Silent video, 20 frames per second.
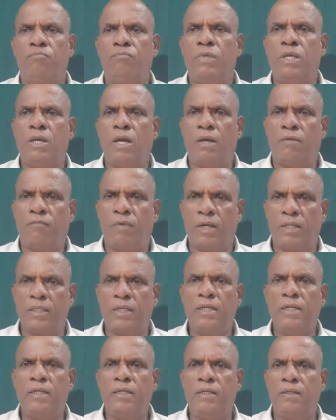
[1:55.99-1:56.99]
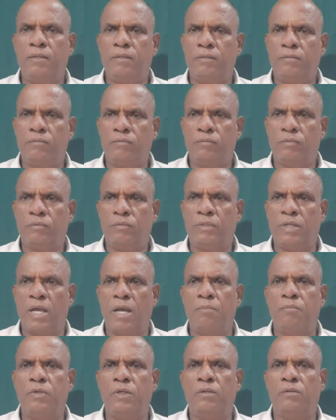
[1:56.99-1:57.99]
నేను ఆ వరద నీటిని
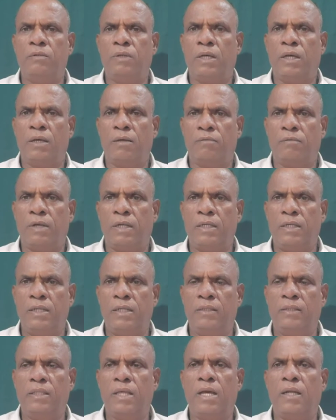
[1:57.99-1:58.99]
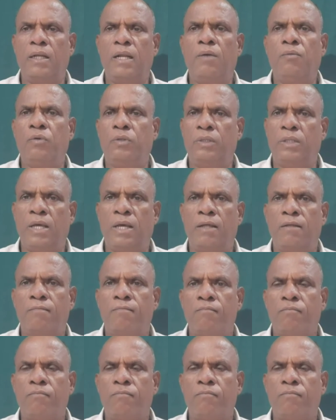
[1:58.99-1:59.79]
డ్యామ్లు వాటిని అన్నా వద్దా